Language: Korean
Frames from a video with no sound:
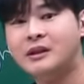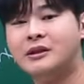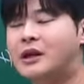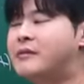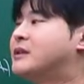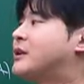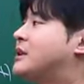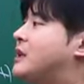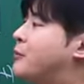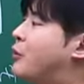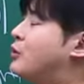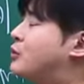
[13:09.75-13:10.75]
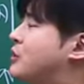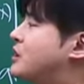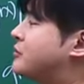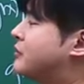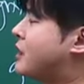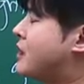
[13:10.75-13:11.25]
그러면서 이제 뭘 또
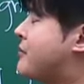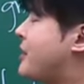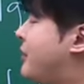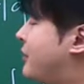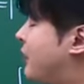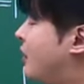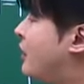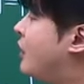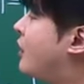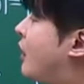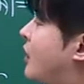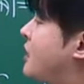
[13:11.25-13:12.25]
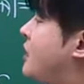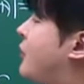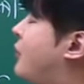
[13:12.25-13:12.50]
질문했냐면 아니